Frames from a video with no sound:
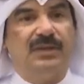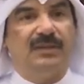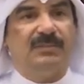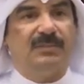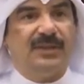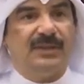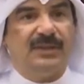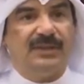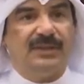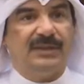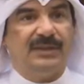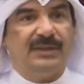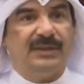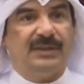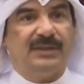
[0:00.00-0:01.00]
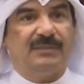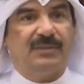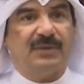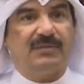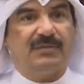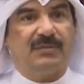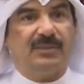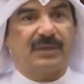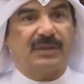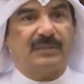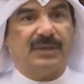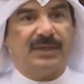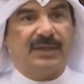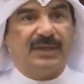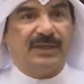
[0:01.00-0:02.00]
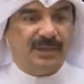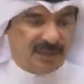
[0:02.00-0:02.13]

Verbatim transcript: من آه، منافذ مملكه البحرين